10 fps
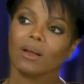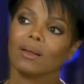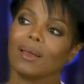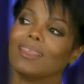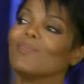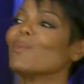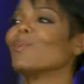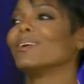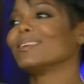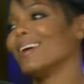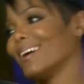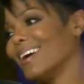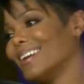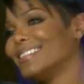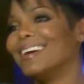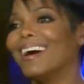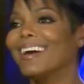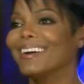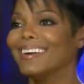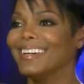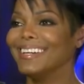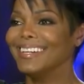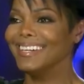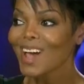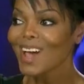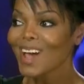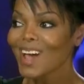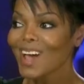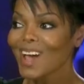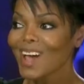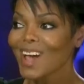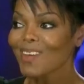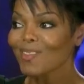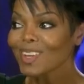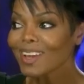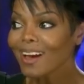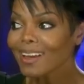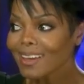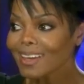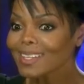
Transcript: A confirmação da gravidez foi feita agora pela revista People.